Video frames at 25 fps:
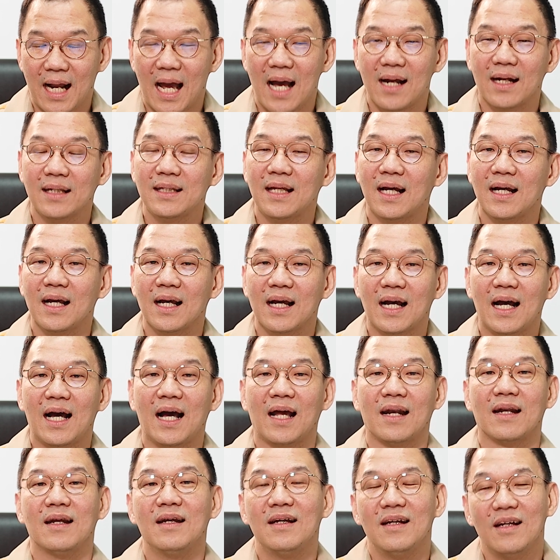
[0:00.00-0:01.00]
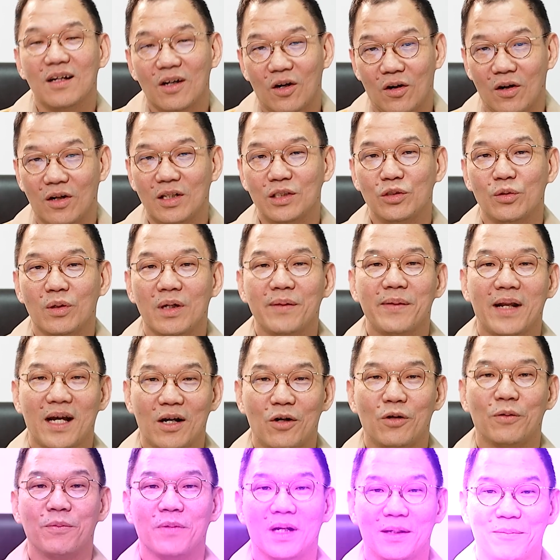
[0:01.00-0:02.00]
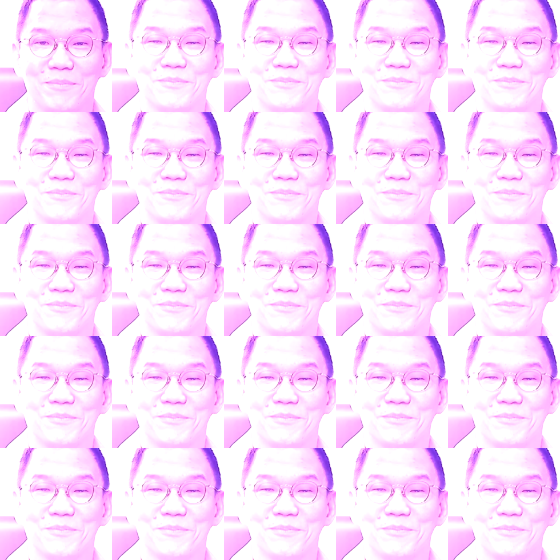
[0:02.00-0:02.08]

รางและทางอากาศของกระทรวงคมนาคมค